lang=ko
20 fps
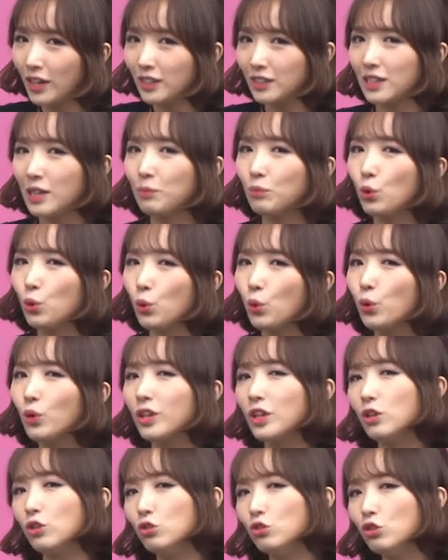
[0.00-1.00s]
참고로
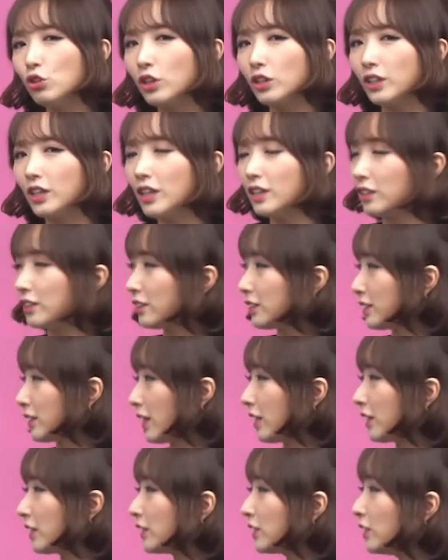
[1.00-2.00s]
이 루어는
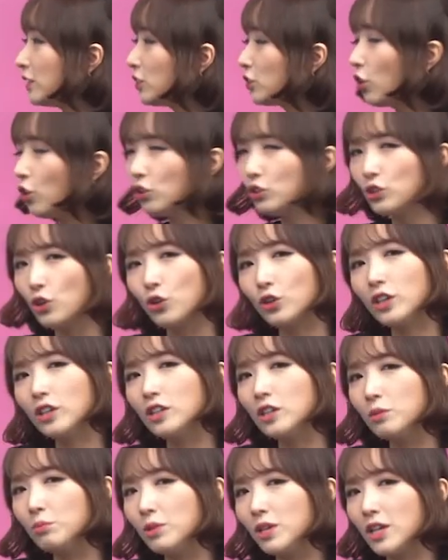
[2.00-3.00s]
긍정적인
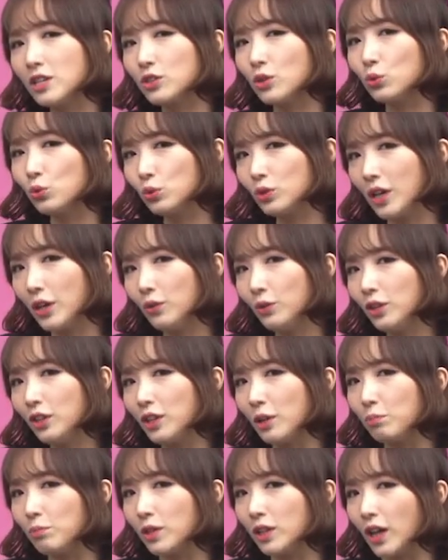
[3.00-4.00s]
의미에서도 사용이
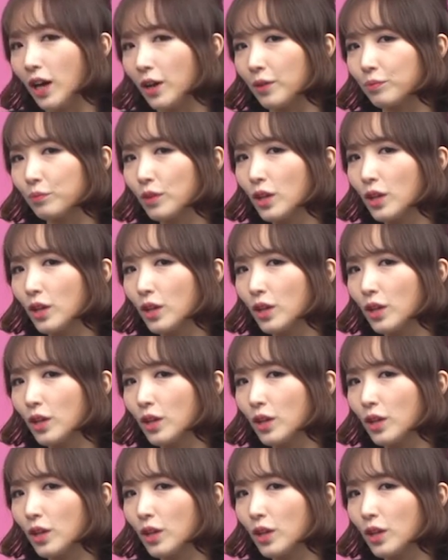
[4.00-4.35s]
됩니다.